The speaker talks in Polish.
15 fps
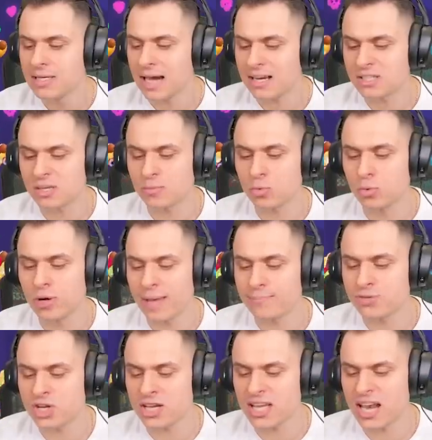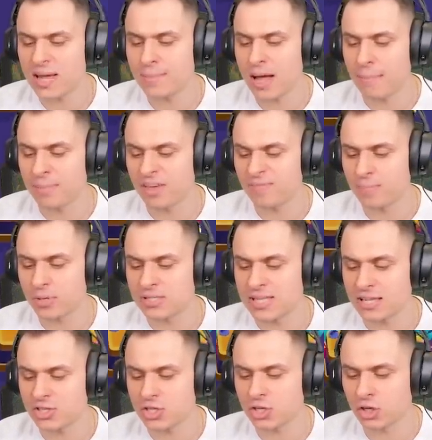Jak są ulepszenia na mapie w postaci